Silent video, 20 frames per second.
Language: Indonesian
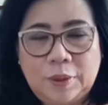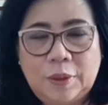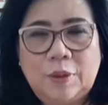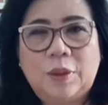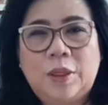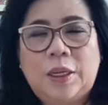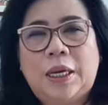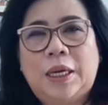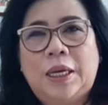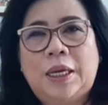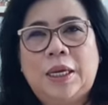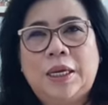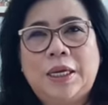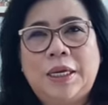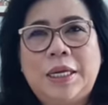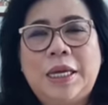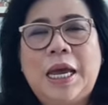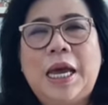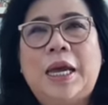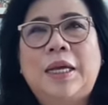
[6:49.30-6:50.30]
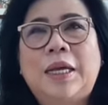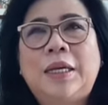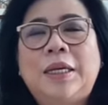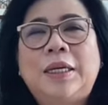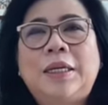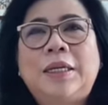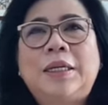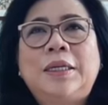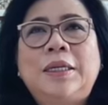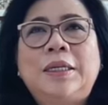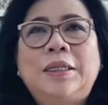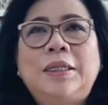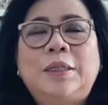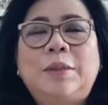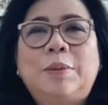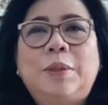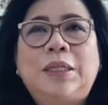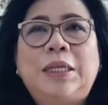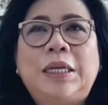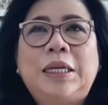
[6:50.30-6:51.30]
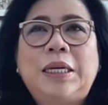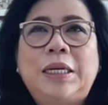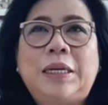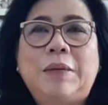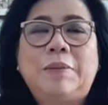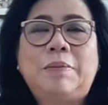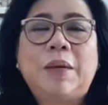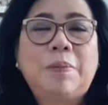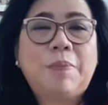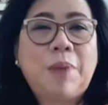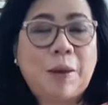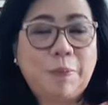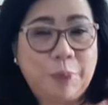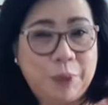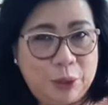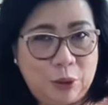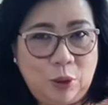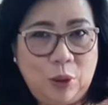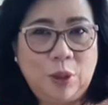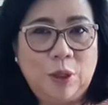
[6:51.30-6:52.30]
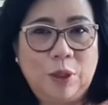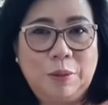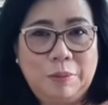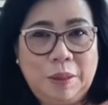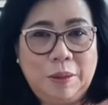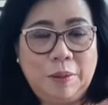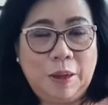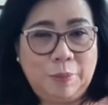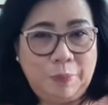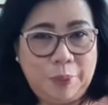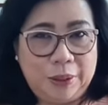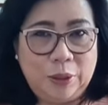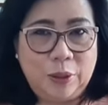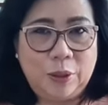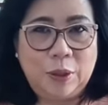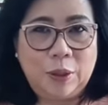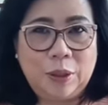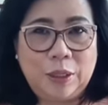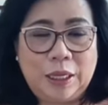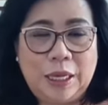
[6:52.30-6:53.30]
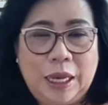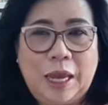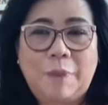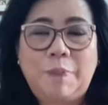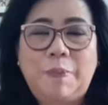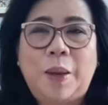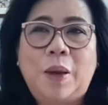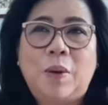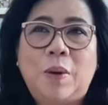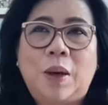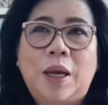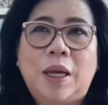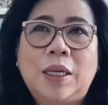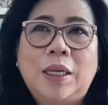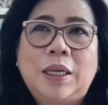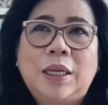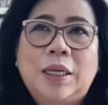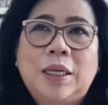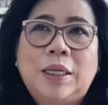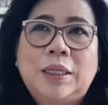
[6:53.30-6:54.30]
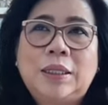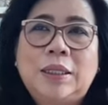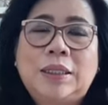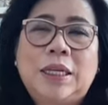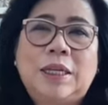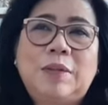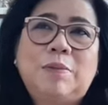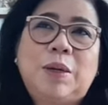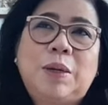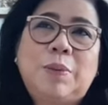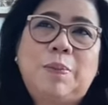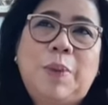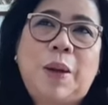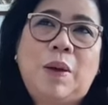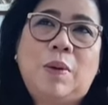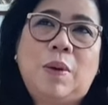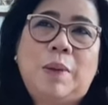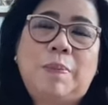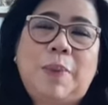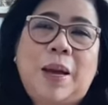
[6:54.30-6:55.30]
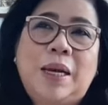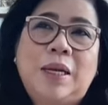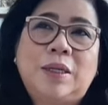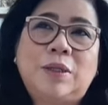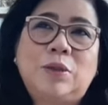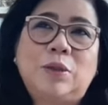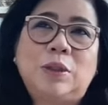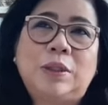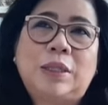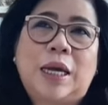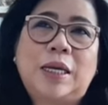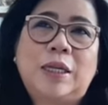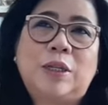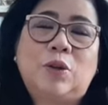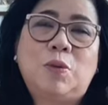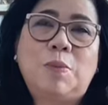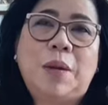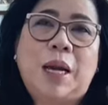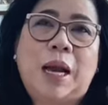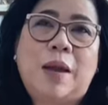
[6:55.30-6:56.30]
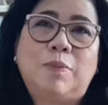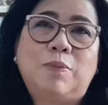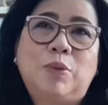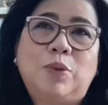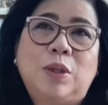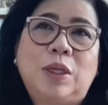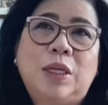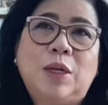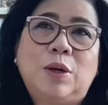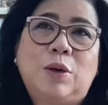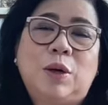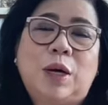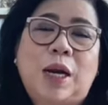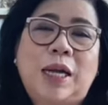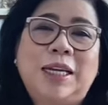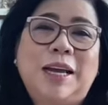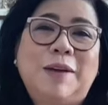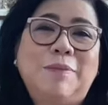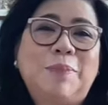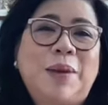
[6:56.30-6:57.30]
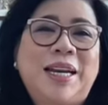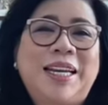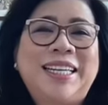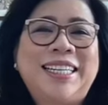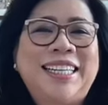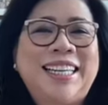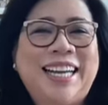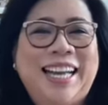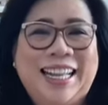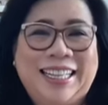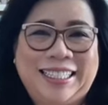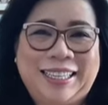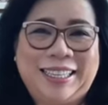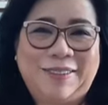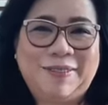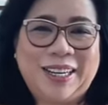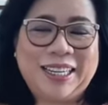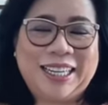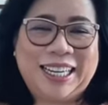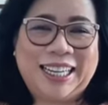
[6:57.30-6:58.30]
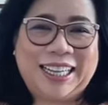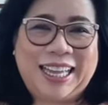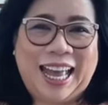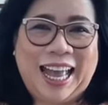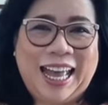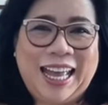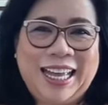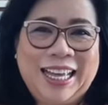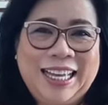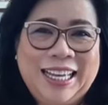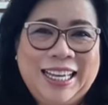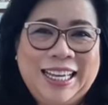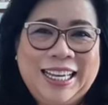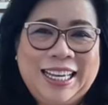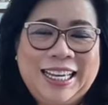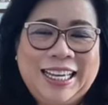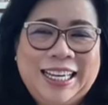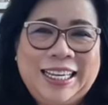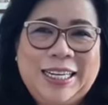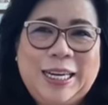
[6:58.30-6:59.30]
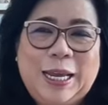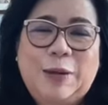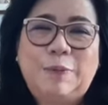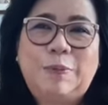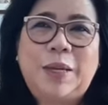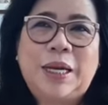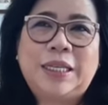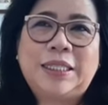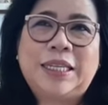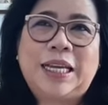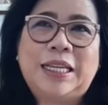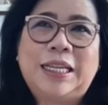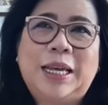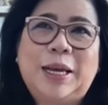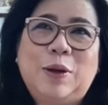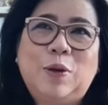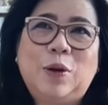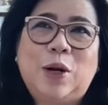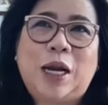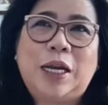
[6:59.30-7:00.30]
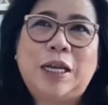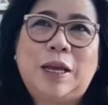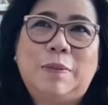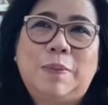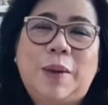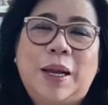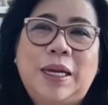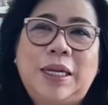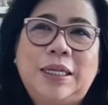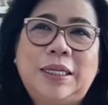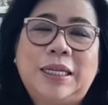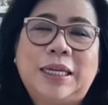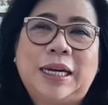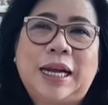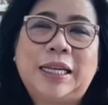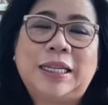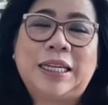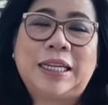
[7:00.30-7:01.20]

Oke, iya. Seperti ini, memang betul, memang betul ya bahwa statement bahwa paling susah itu mengampuni orang yang paling dekat sama kita. Dan biasanya orang yang paling dekat